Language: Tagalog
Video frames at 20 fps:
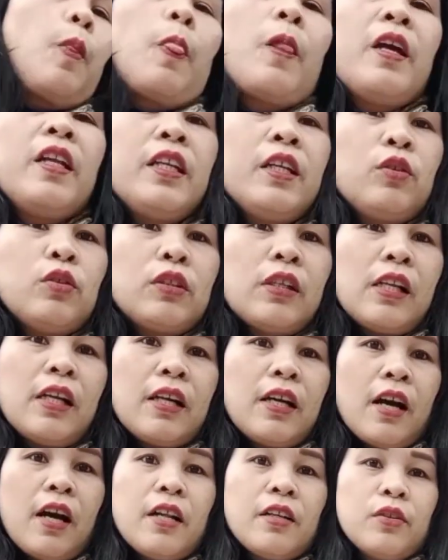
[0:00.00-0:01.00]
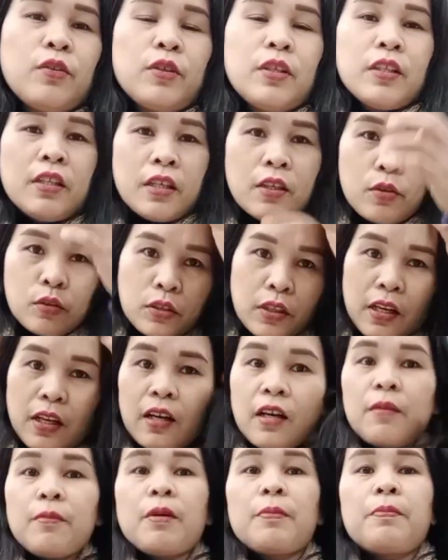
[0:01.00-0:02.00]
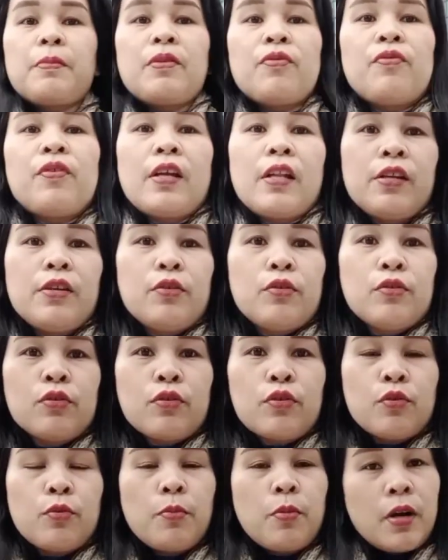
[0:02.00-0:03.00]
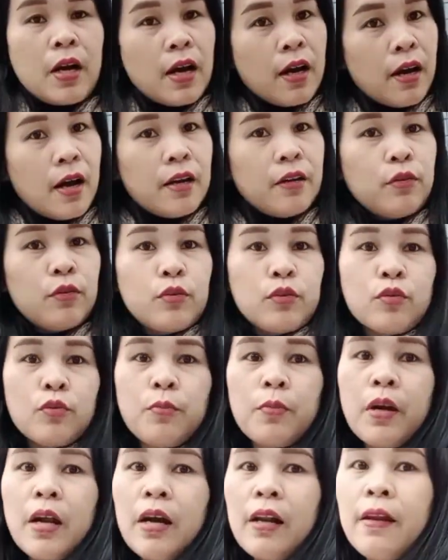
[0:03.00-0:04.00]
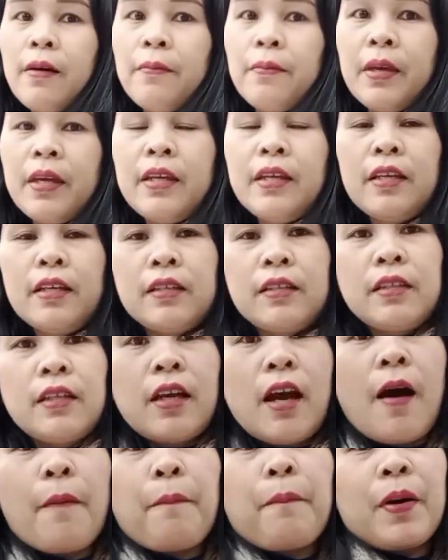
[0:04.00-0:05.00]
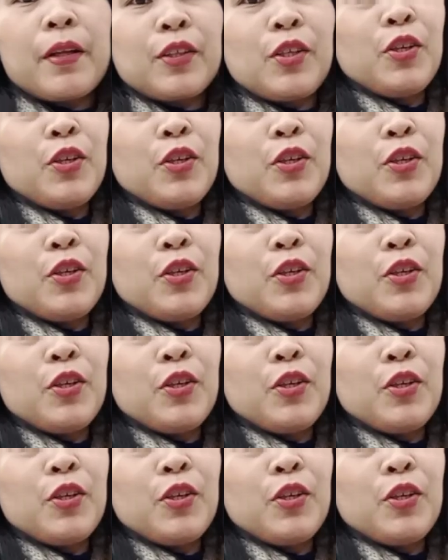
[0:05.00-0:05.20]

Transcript: hindi ko talaga ano, hindi ko talaga mapifeel yung sobrang ano, sobrang lamig kasi apat